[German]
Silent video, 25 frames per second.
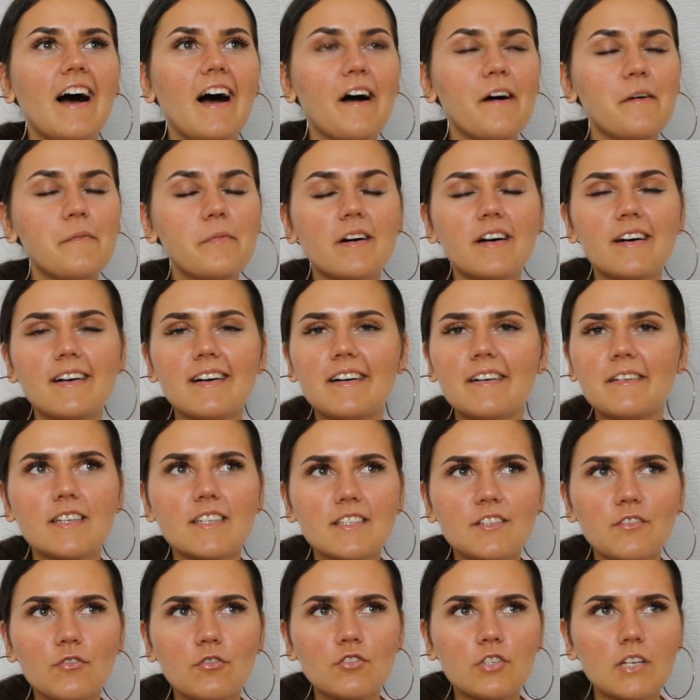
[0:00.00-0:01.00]
aber
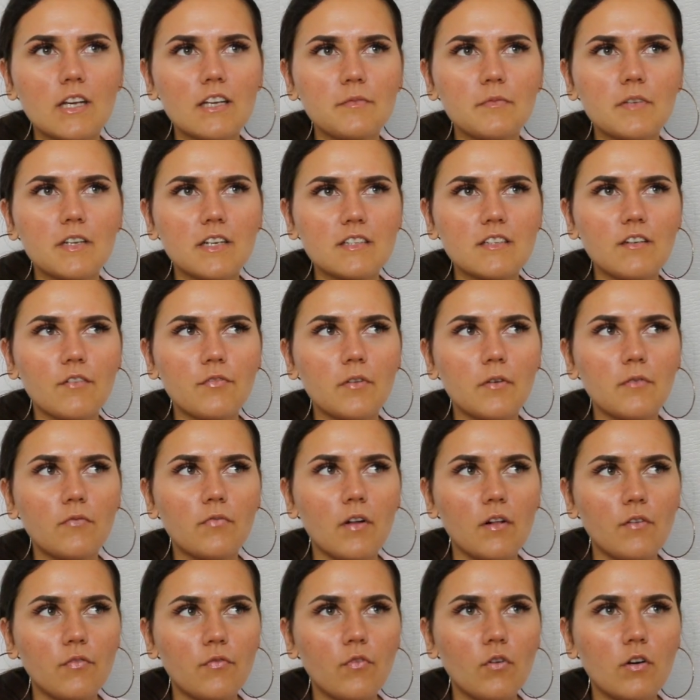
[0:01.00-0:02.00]
so stelle ich mir das auf jeden
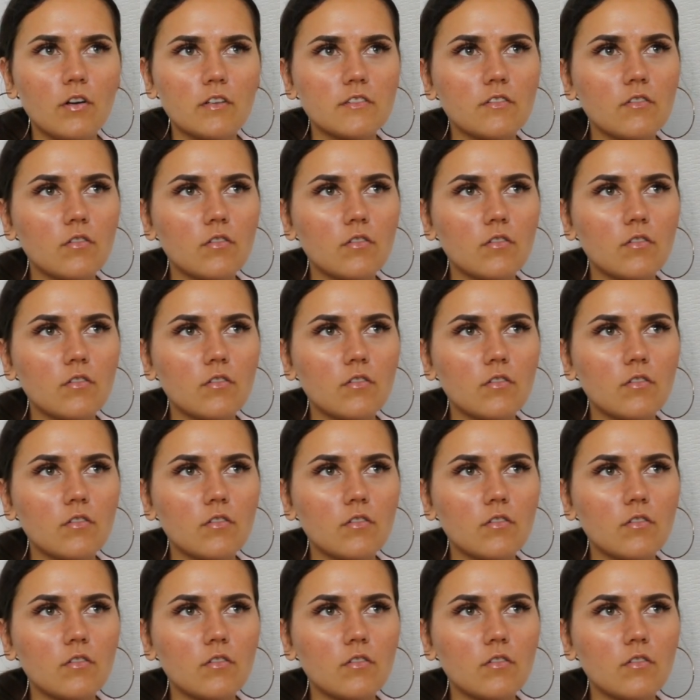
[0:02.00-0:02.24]
Fall vor.